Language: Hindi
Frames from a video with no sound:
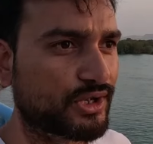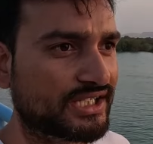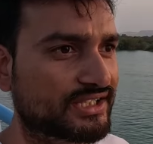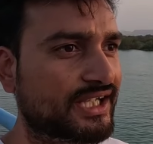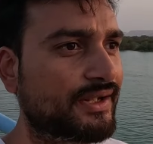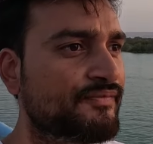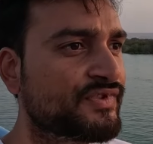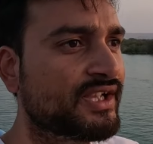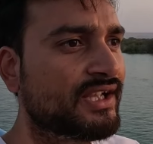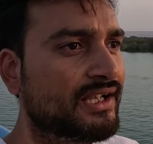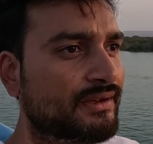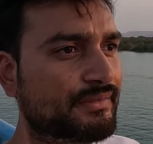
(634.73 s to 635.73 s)
लोग आते
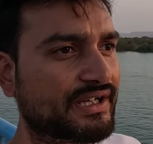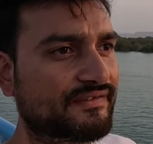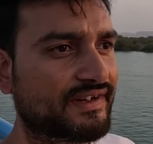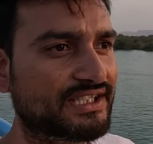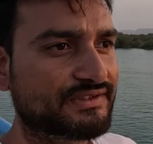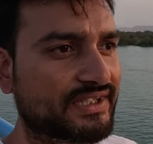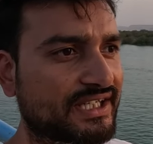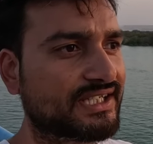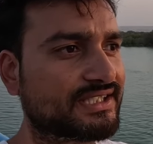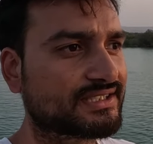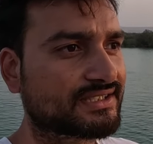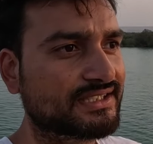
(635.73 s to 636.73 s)
हैं ब्रेकफास्ट
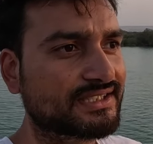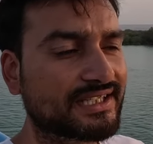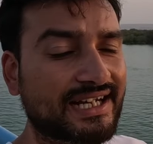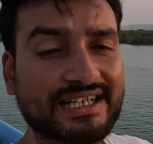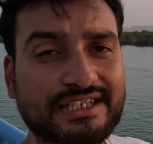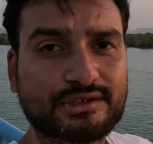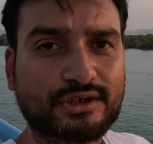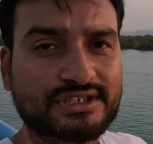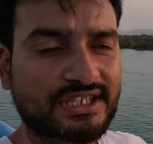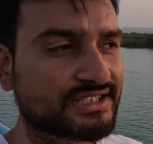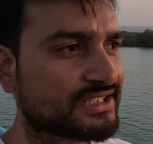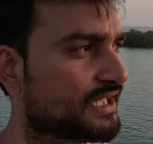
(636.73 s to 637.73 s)
वगैरह सनराइज़ और
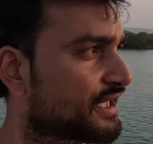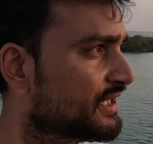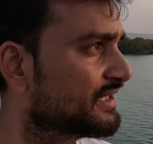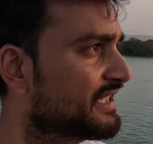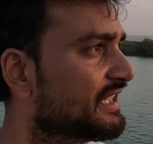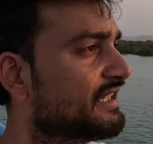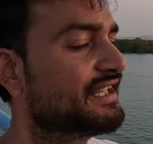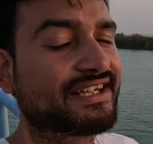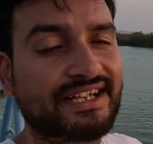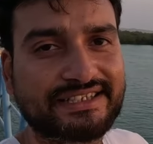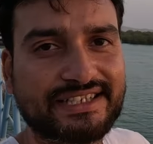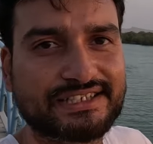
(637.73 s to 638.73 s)
सनसेट देखने
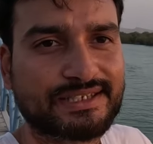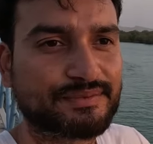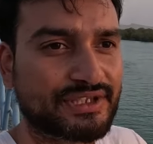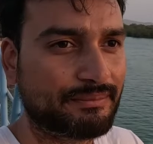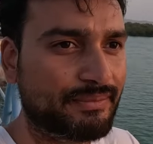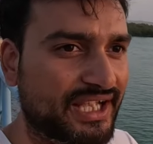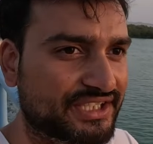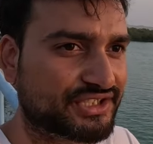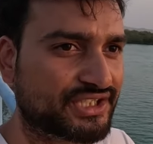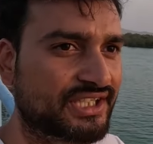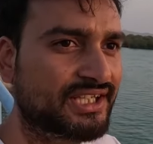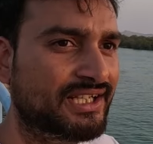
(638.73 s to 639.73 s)
का ये सबसे
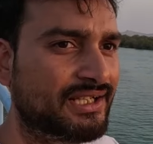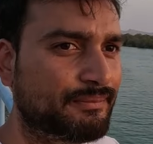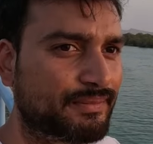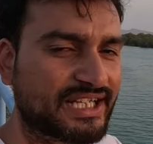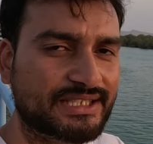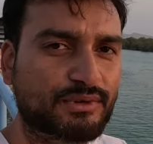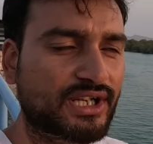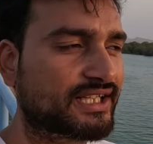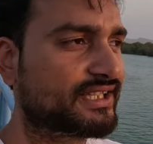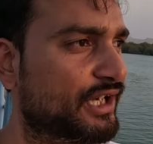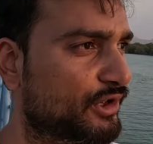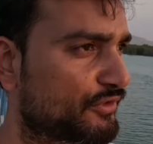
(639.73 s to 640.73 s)
बेस्ट प्लेस बुलाता है